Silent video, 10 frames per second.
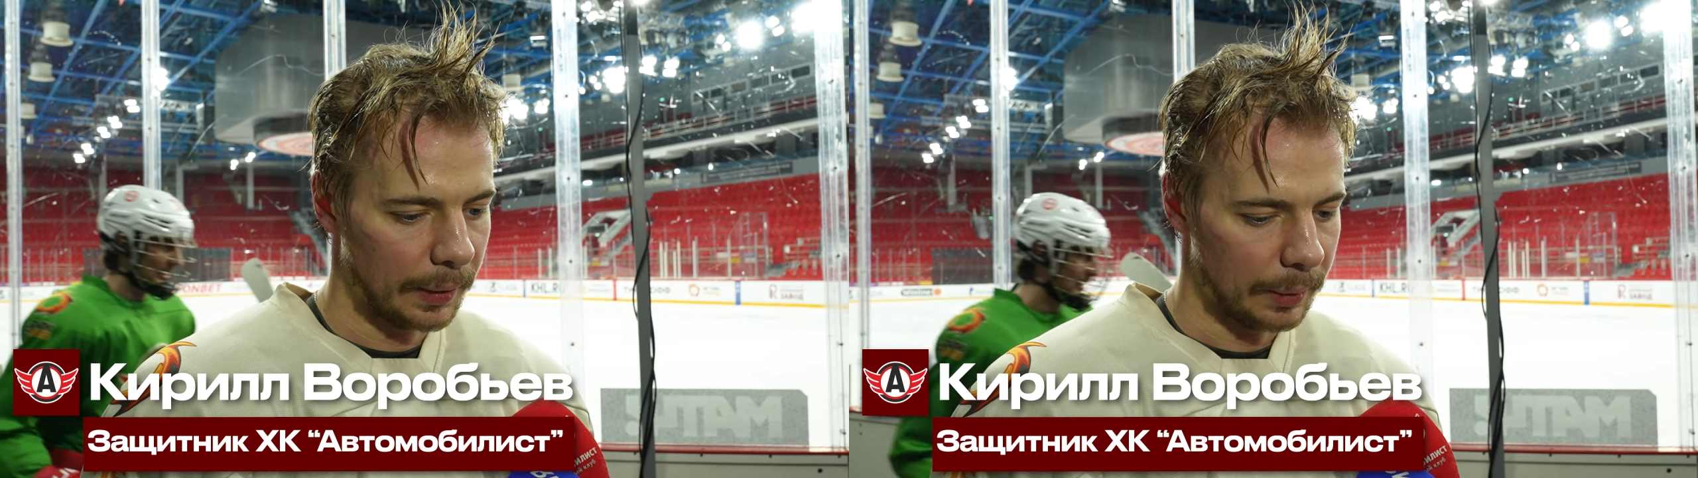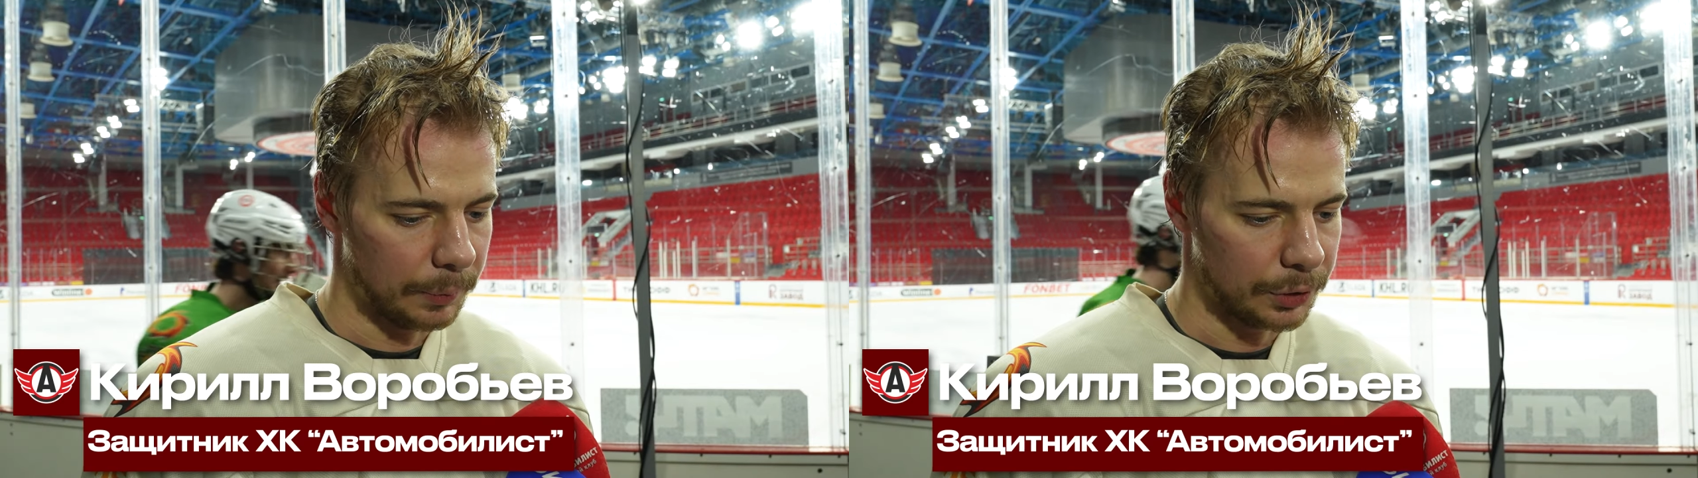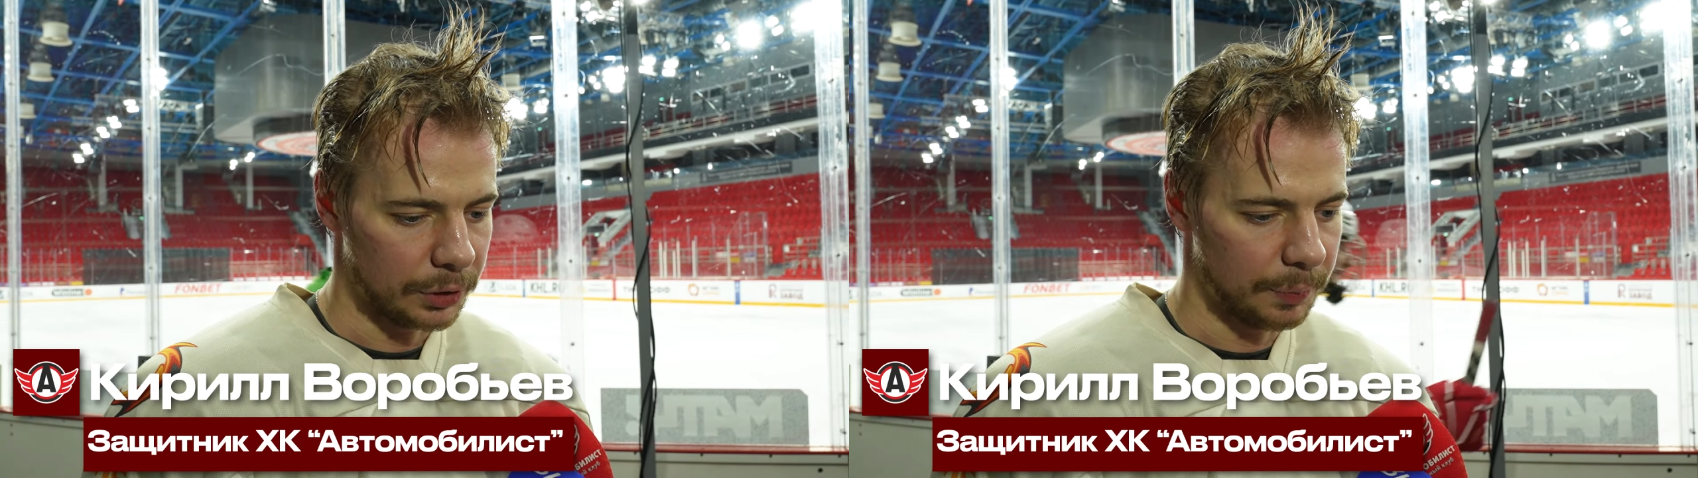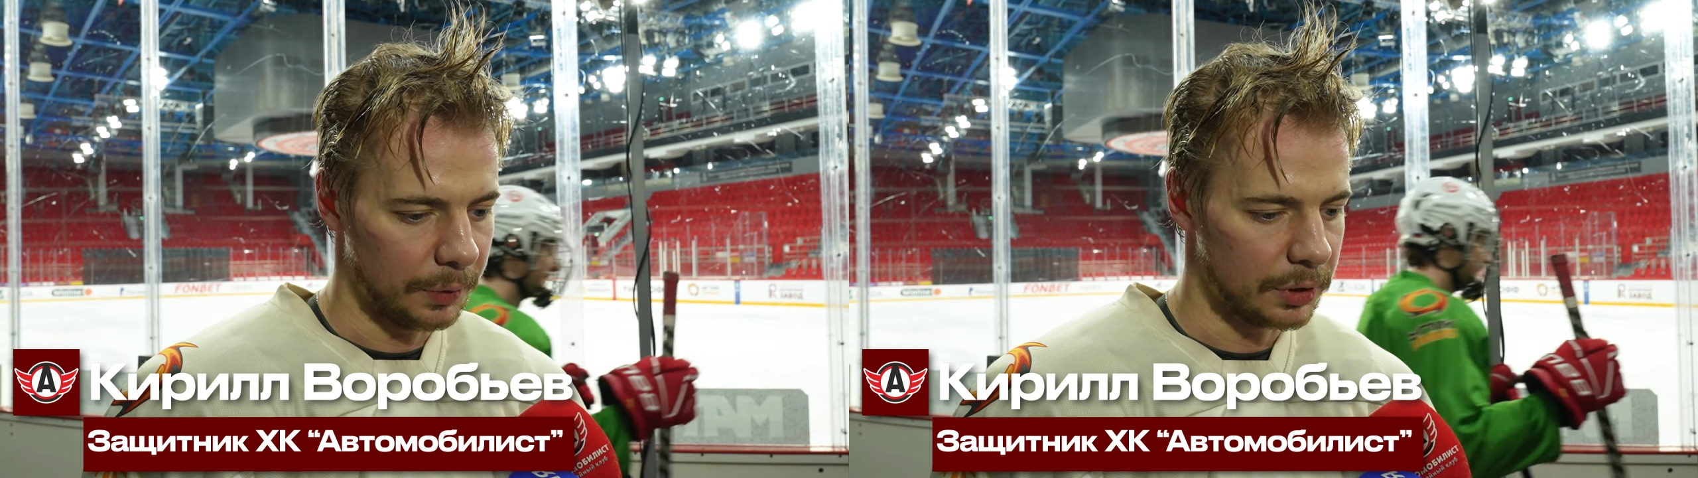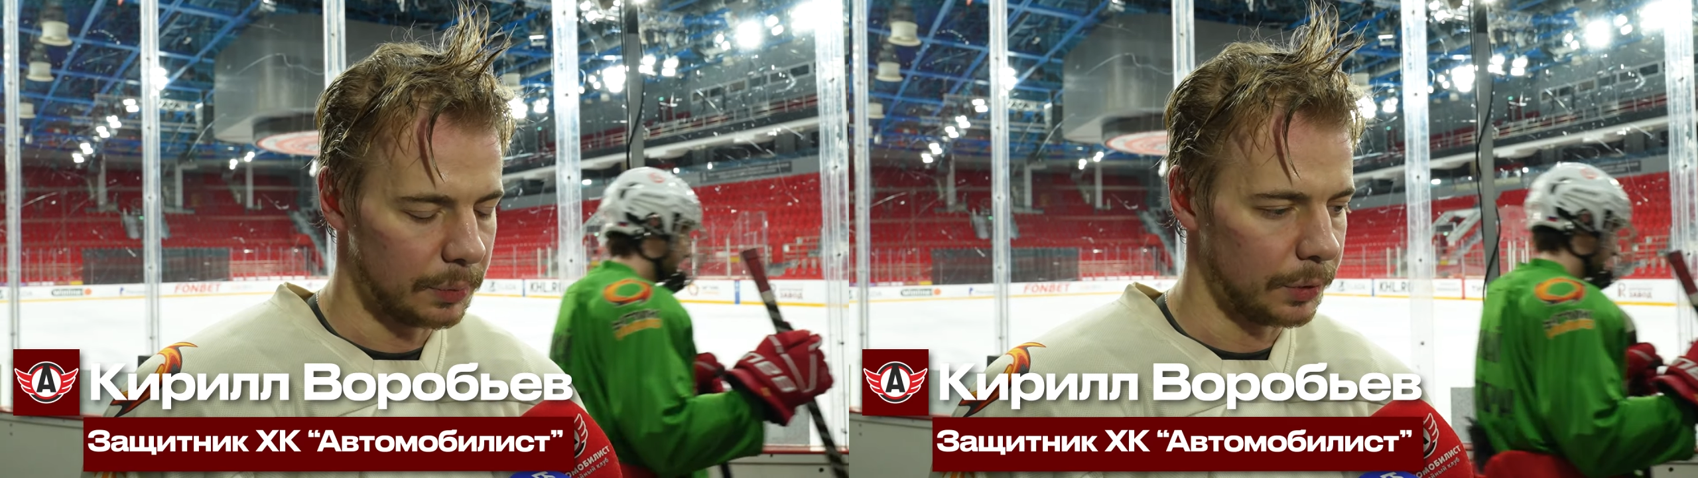потому что это, в
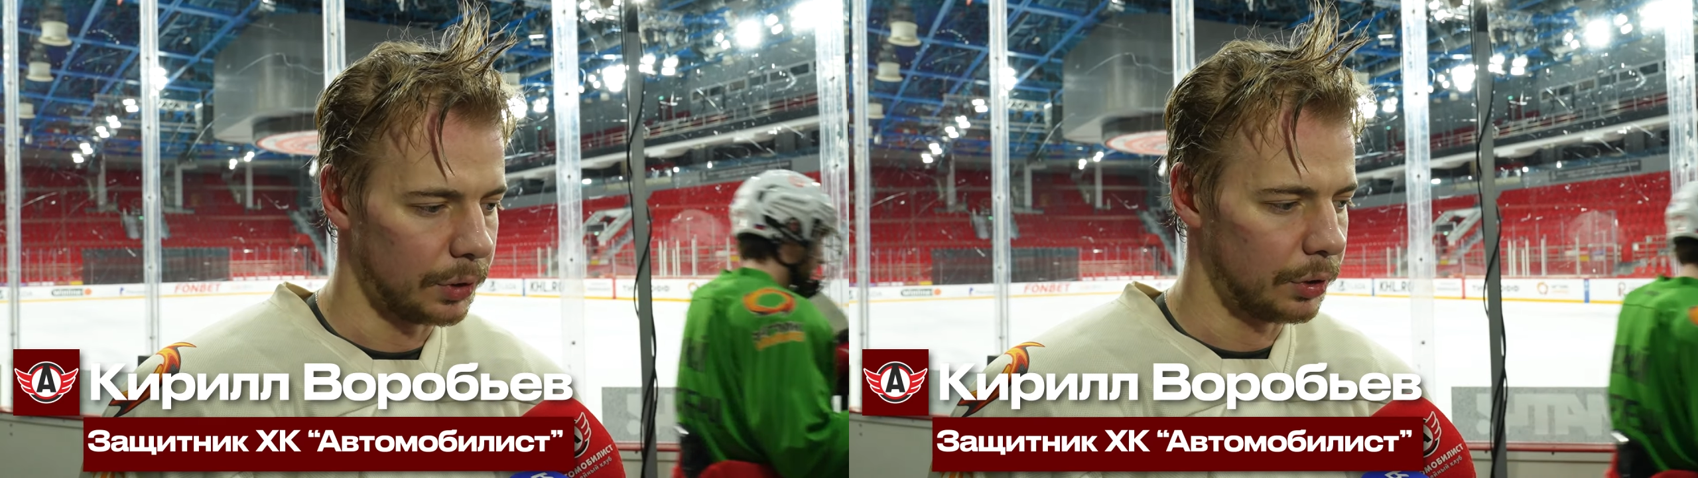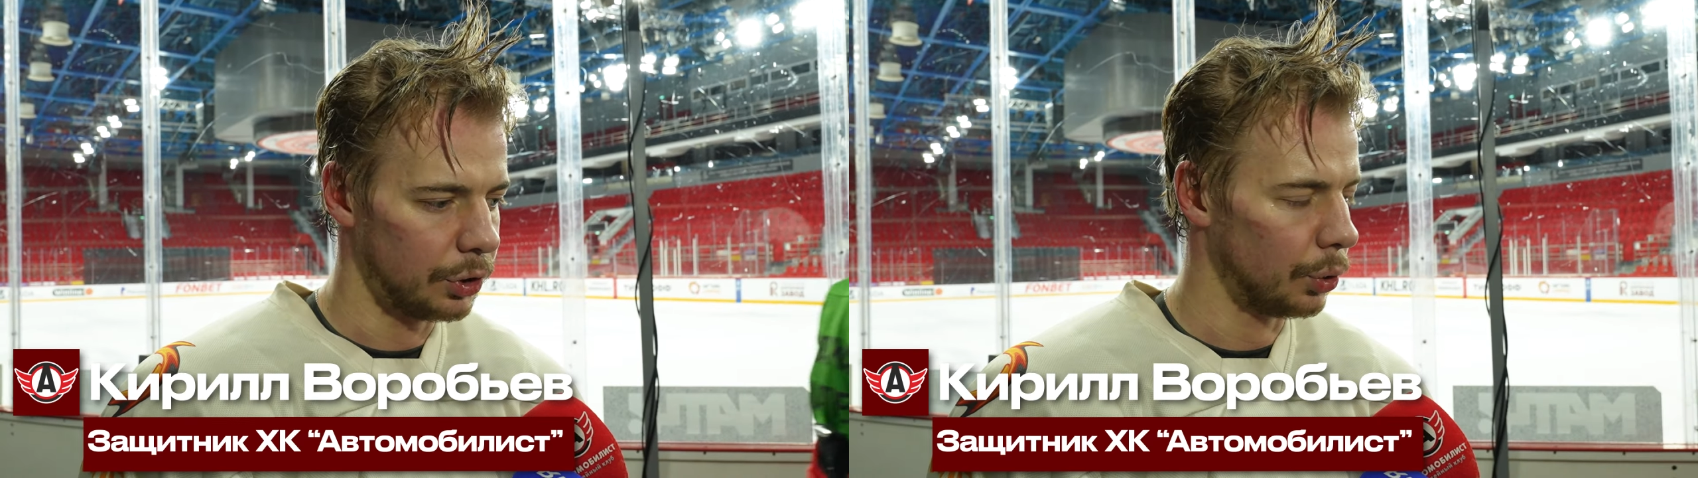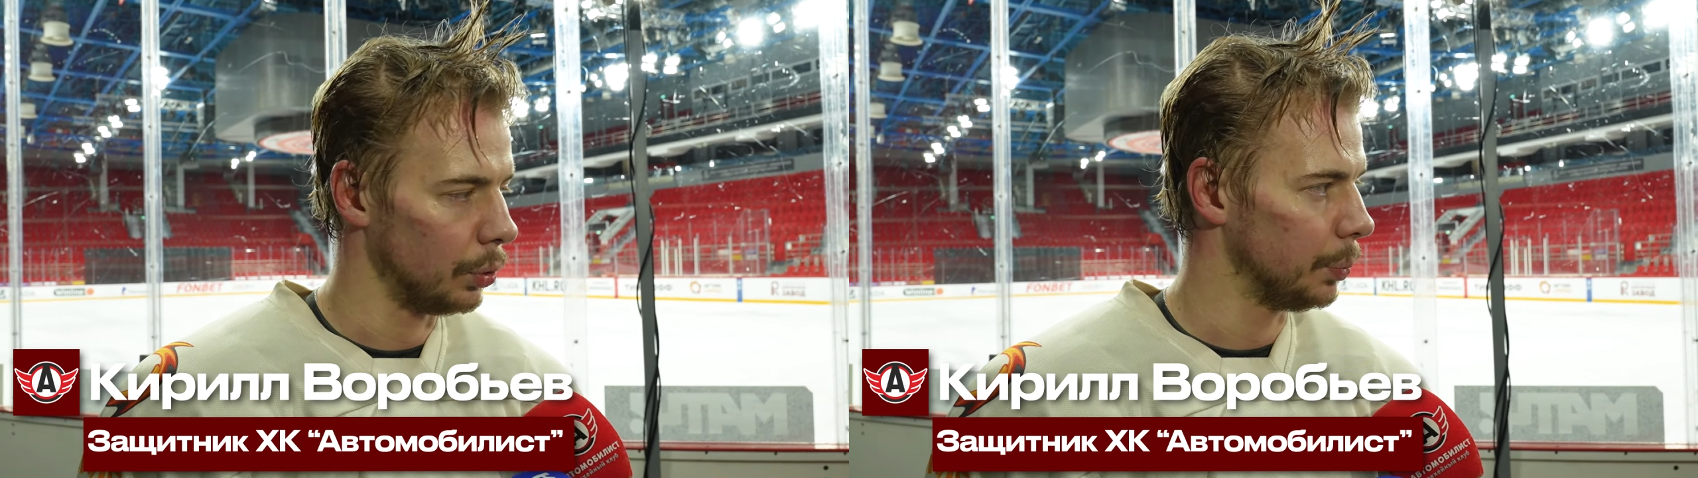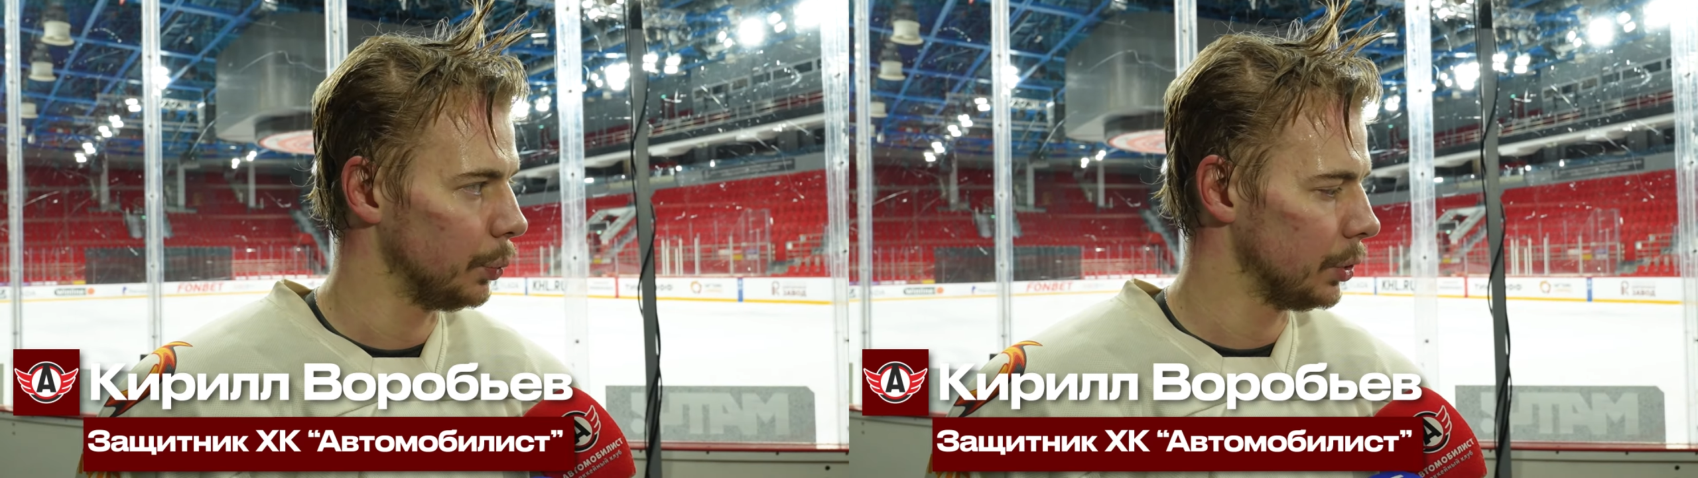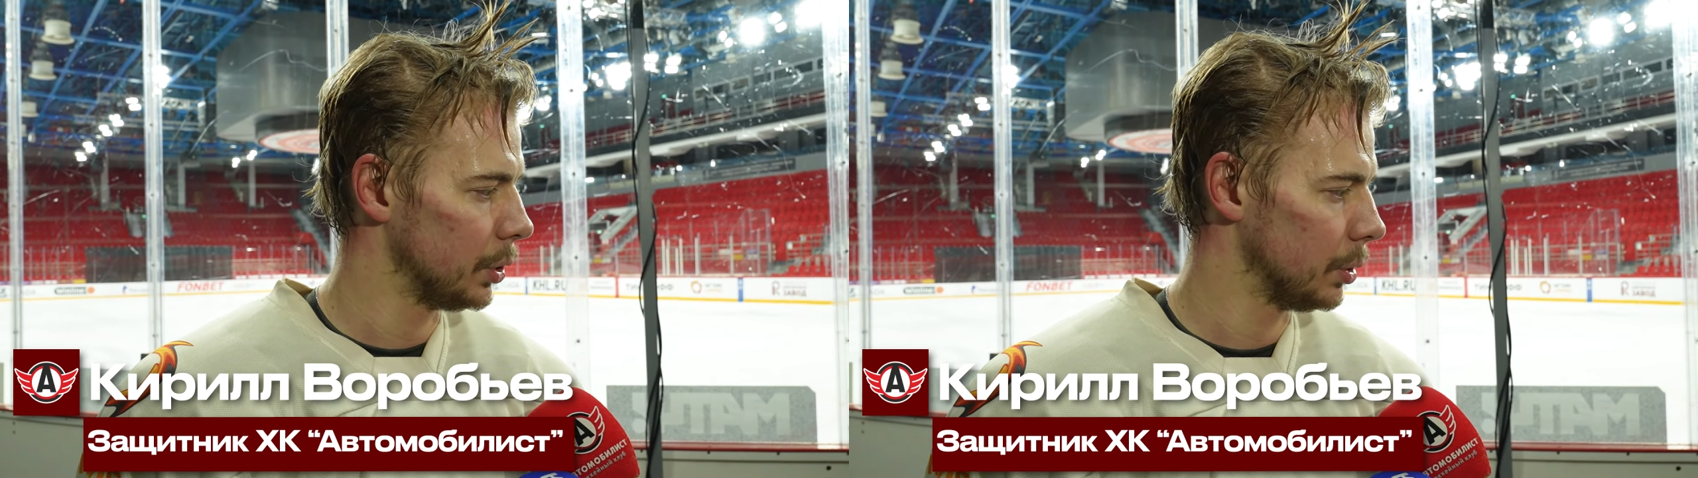принципе, тяжелый
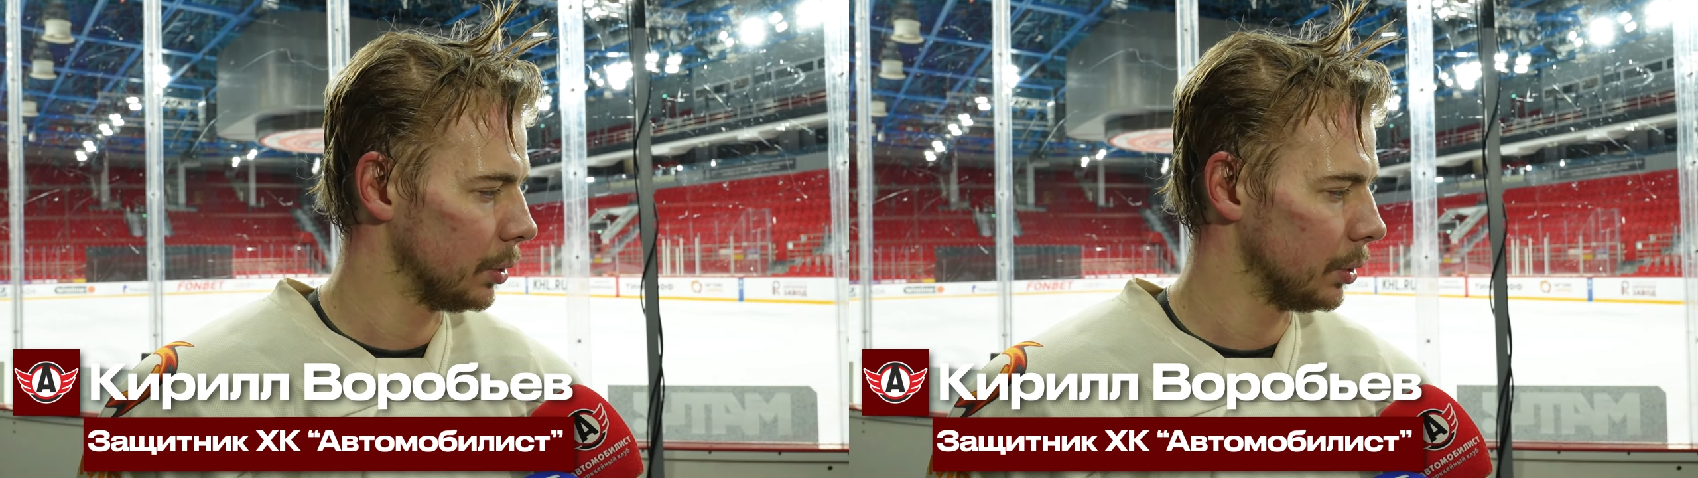путь.